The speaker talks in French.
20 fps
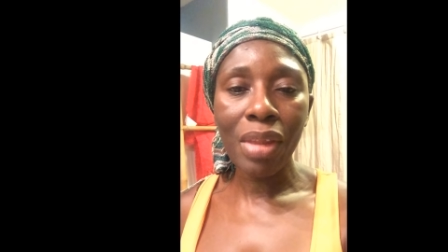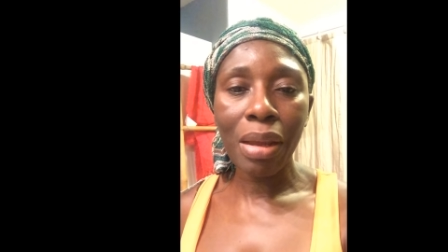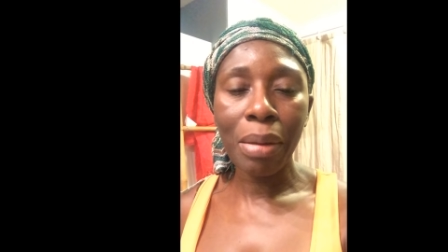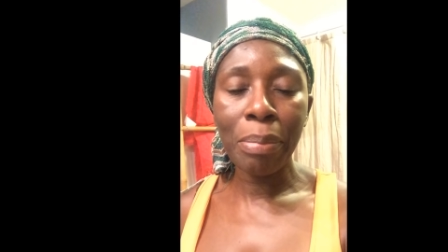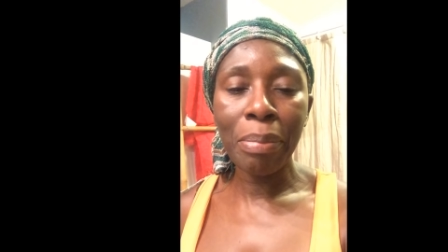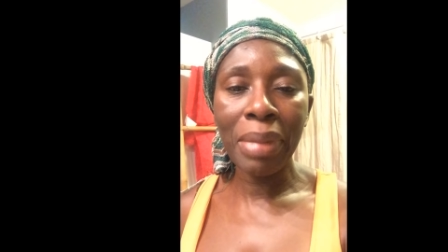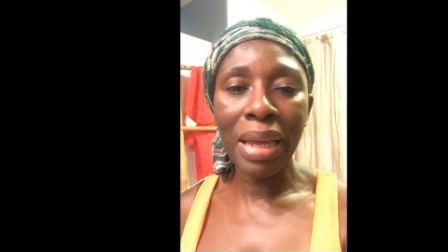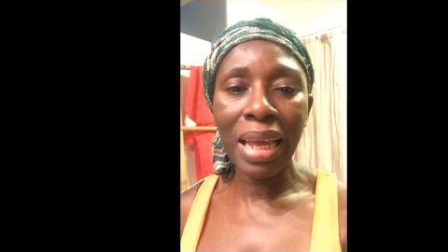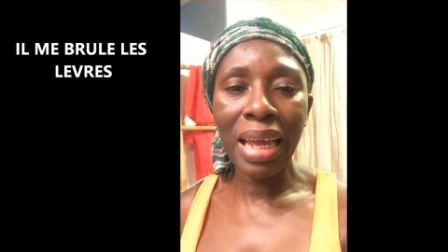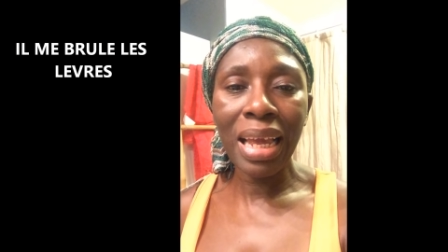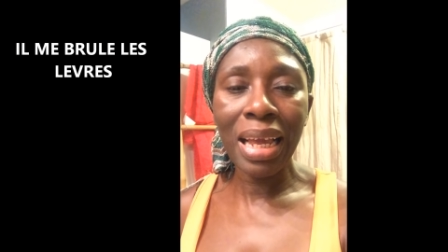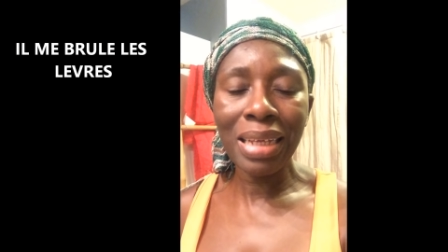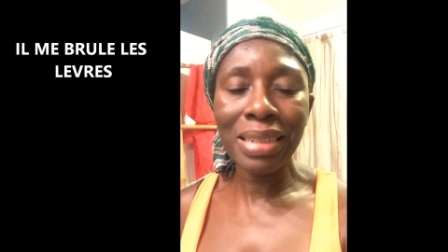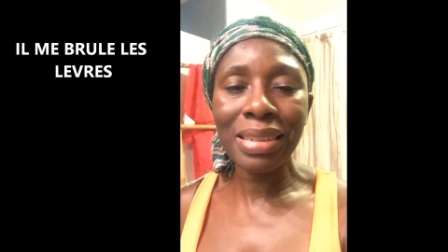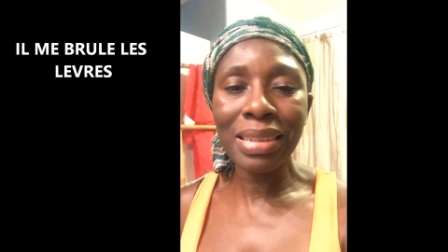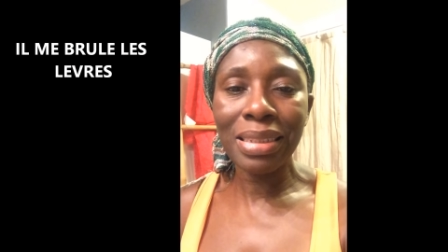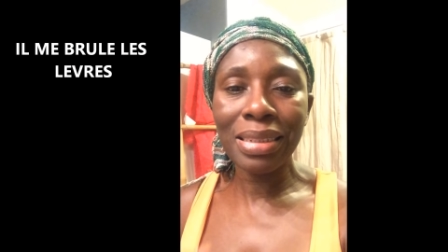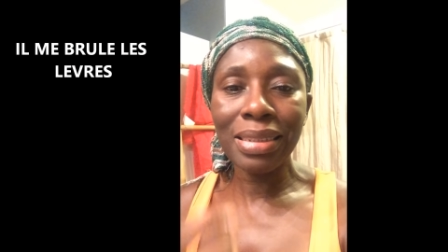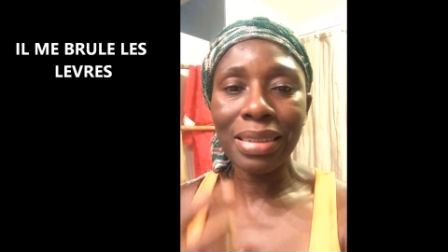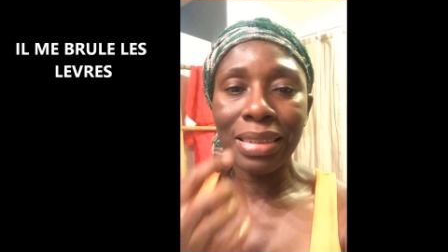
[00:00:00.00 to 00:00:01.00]
Mais
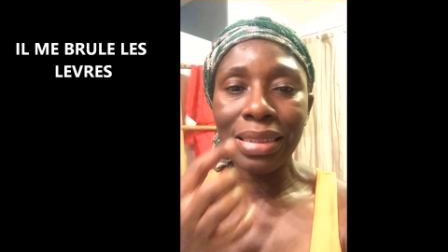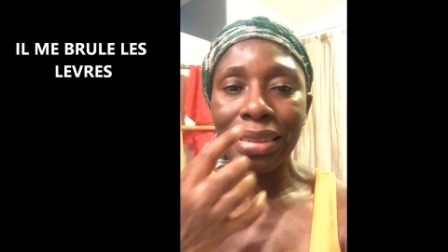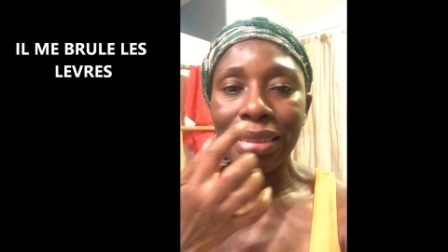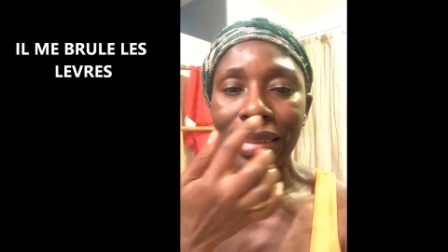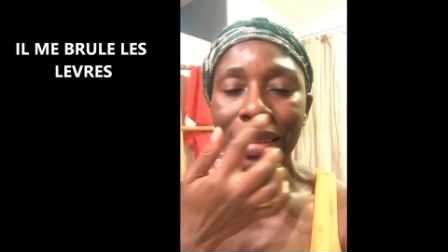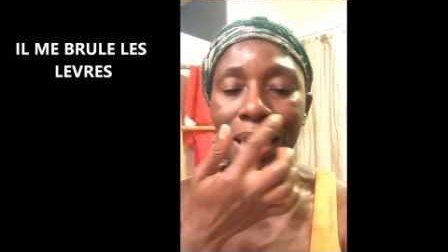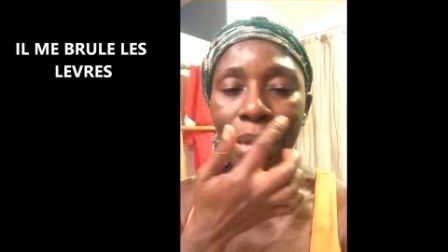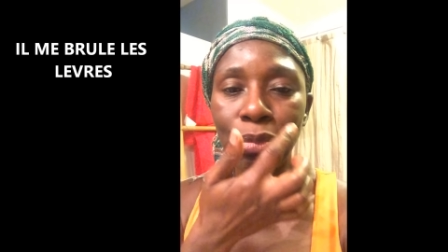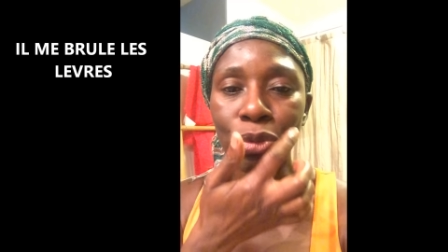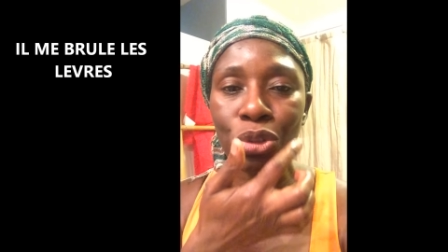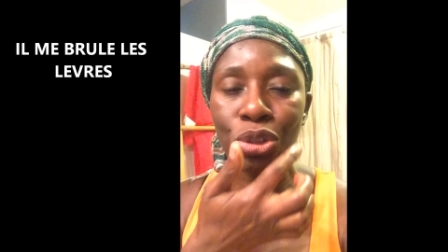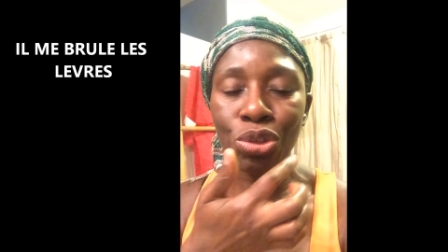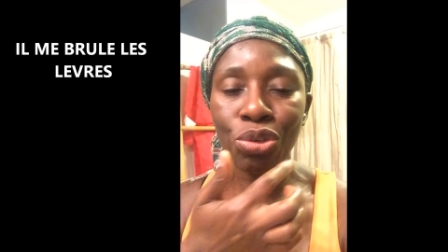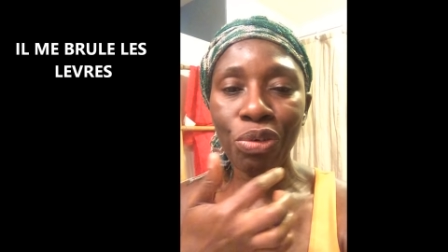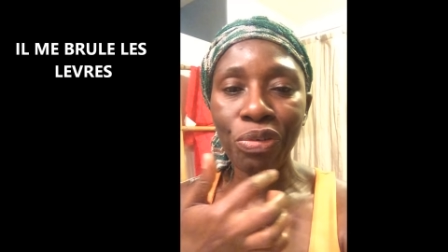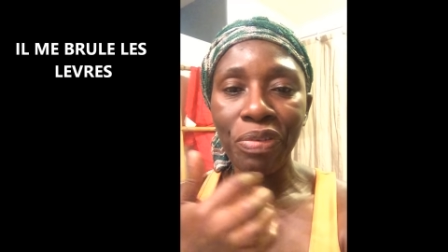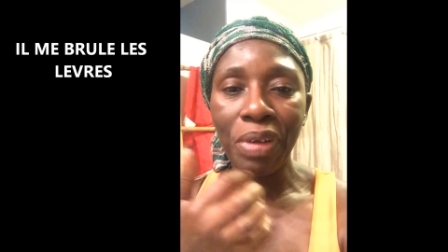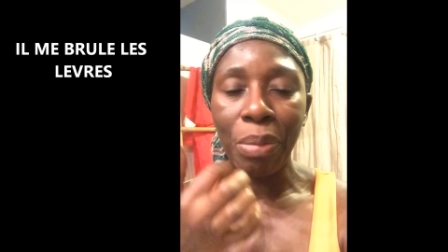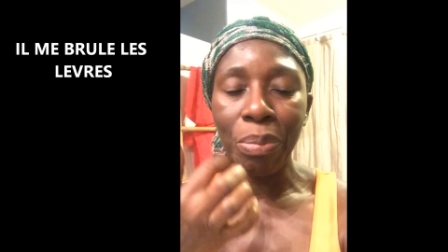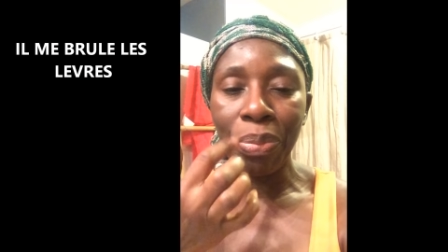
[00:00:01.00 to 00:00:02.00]
ça me
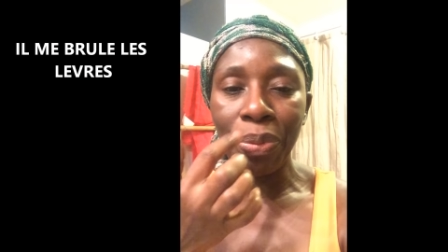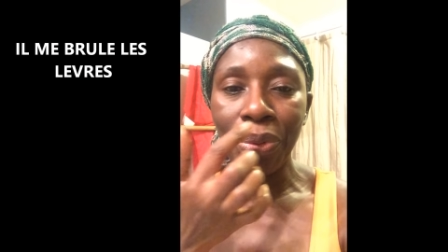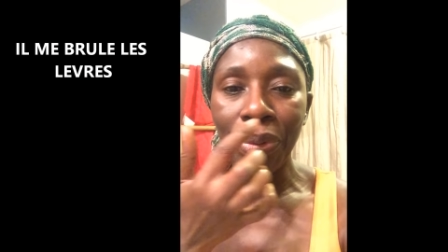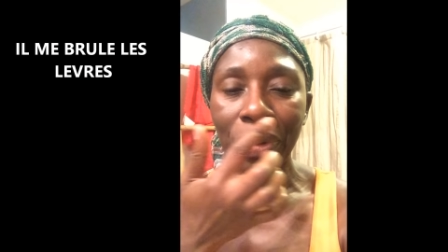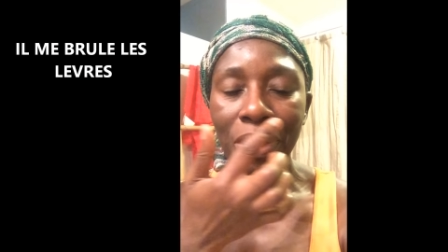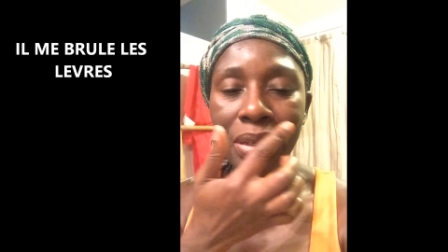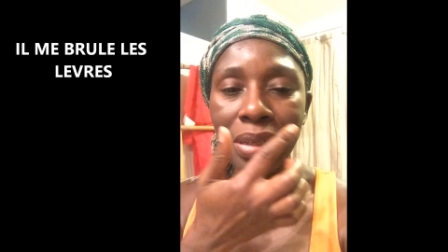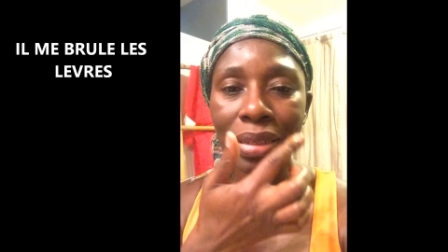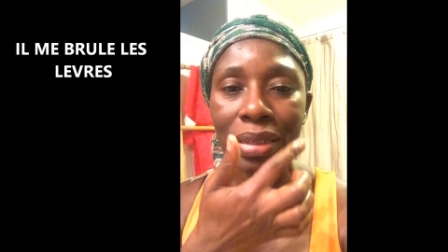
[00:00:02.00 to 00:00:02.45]
chauffe un peu.